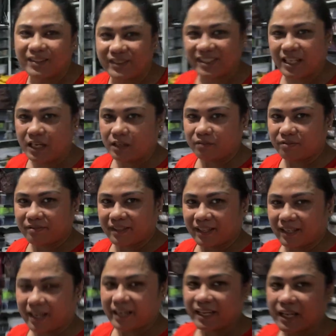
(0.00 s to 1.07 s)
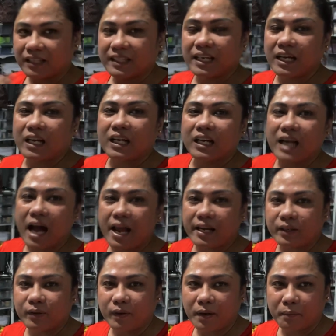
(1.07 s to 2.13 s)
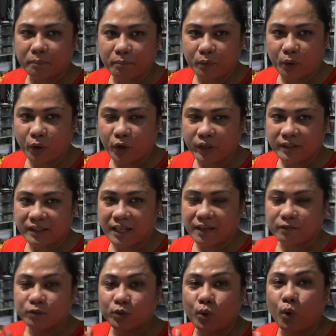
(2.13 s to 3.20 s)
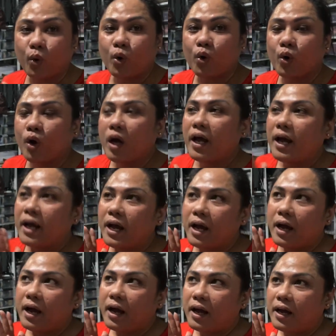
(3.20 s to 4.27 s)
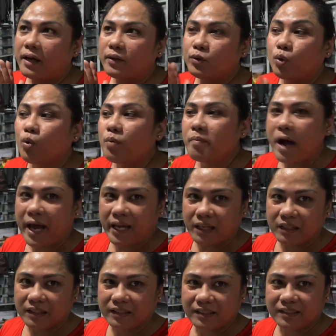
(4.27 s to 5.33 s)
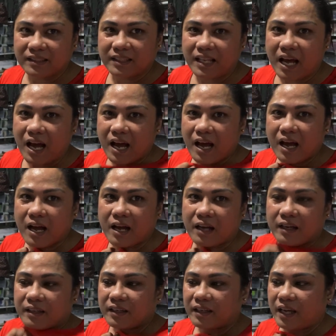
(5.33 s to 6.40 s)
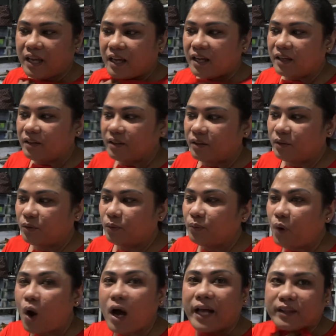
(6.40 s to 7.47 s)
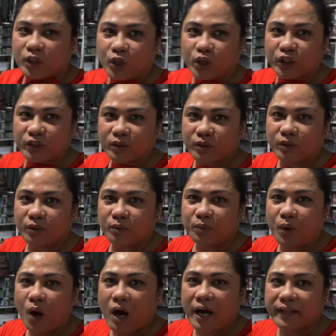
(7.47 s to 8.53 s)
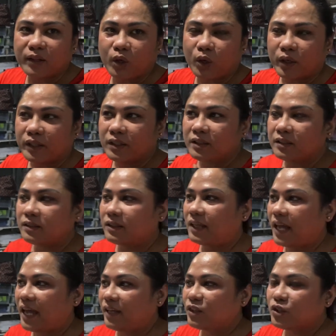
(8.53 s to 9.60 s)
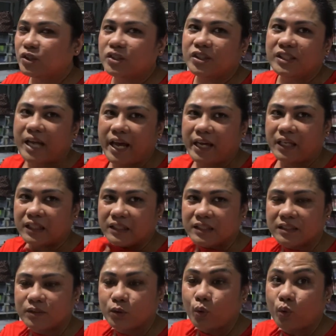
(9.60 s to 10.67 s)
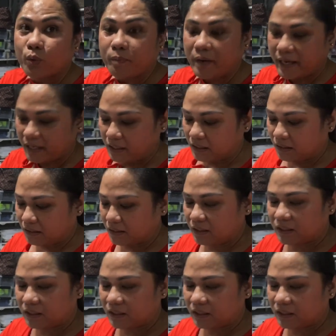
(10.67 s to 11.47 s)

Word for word: Good evening. Ayan. Kagagaling ko lang po ng 2 2 miles na walkathon. Walkathon exercise. 2 miles.